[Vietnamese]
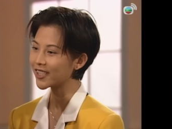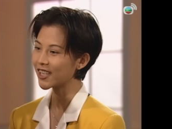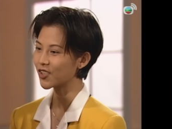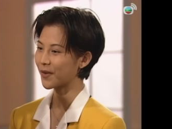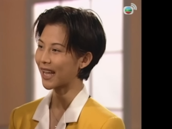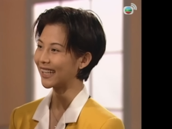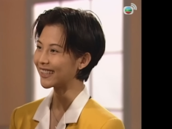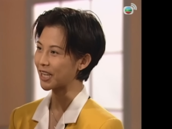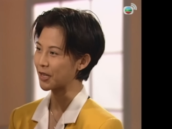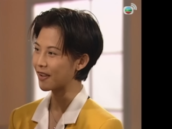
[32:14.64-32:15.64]
Em biết anh chưa
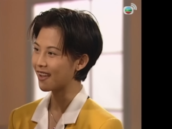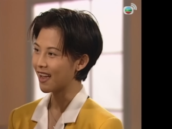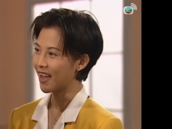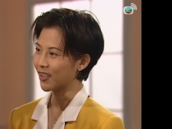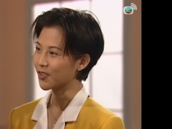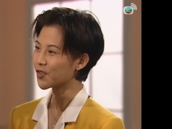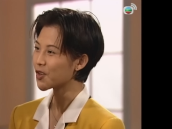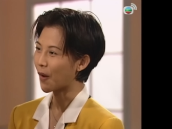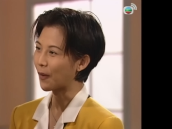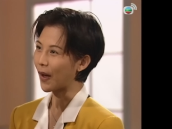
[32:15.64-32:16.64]
chọn lựa Chắc
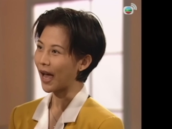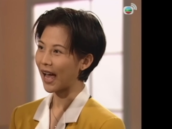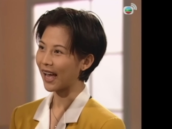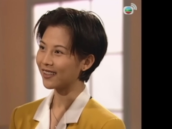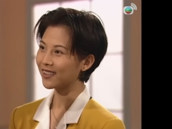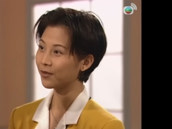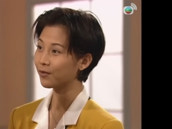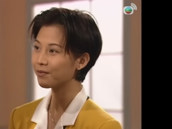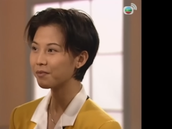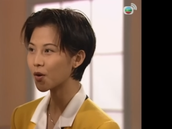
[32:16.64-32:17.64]
chắn còn ham chơi
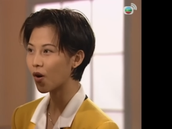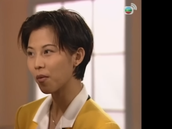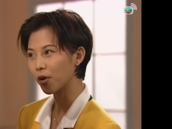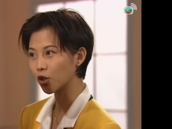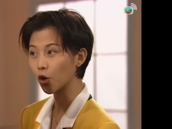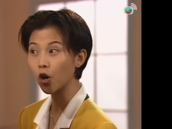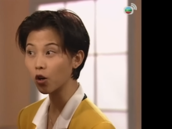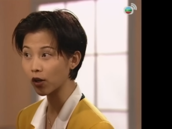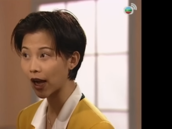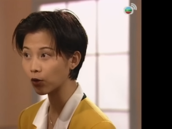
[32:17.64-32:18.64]
chỉ lại mong
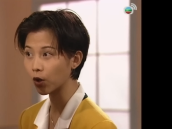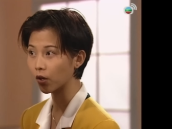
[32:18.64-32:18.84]
anh có giải thích